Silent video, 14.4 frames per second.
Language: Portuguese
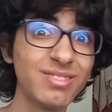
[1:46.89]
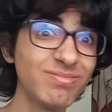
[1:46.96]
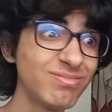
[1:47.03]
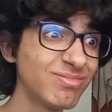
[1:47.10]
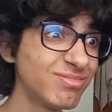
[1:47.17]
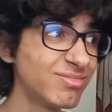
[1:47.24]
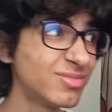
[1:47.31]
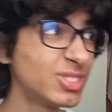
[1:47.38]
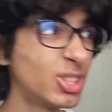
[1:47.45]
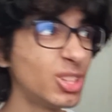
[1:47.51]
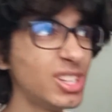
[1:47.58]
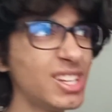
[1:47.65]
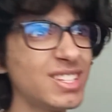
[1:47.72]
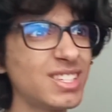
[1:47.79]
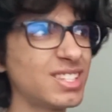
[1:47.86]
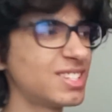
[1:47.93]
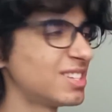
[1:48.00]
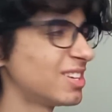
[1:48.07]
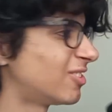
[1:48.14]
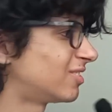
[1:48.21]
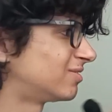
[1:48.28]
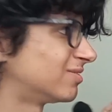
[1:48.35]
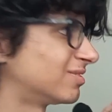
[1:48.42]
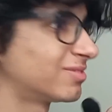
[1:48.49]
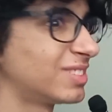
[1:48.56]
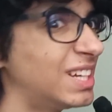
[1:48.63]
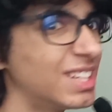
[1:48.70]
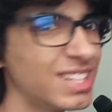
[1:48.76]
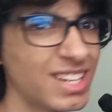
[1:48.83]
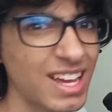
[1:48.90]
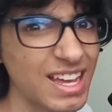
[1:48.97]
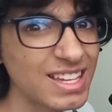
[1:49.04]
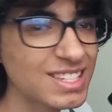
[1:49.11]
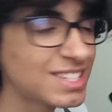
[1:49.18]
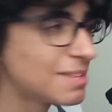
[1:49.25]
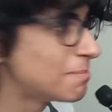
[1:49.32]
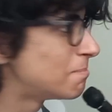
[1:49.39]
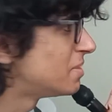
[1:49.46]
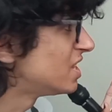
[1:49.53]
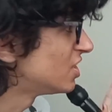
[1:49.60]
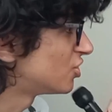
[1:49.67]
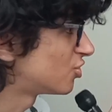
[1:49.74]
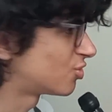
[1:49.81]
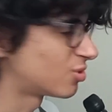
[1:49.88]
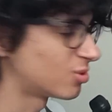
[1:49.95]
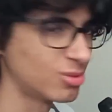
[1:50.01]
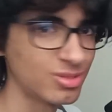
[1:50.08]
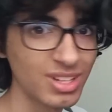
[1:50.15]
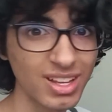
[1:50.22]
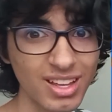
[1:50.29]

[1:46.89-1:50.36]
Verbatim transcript: Hum, olha esse, ó, esse bicho.